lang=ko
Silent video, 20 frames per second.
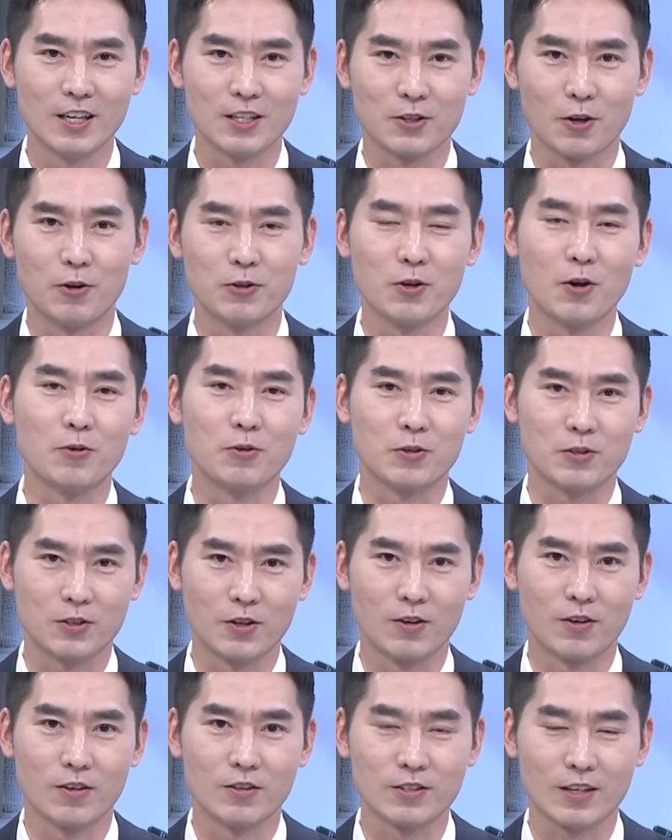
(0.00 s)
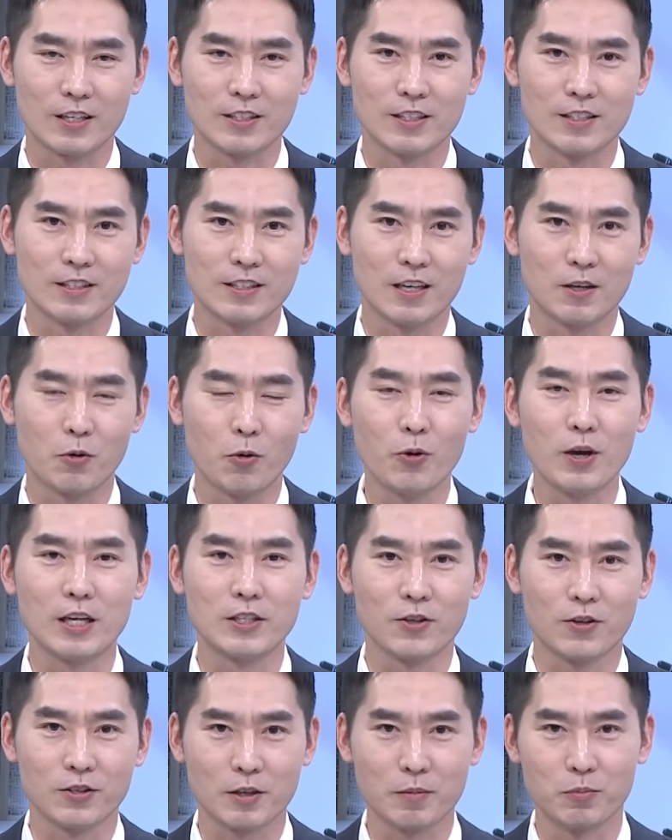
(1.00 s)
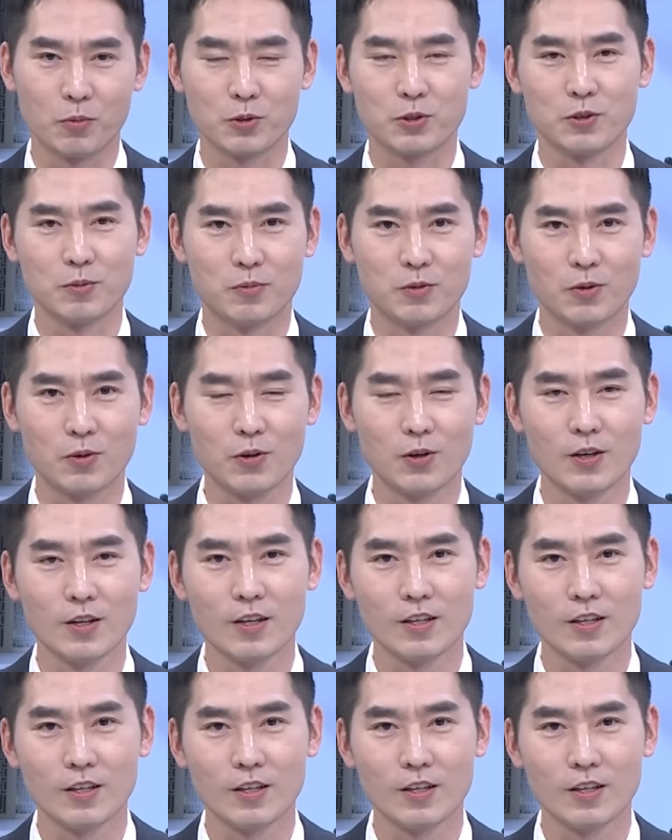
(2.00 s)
더더욱 더 사실상 호혜적인 모습으로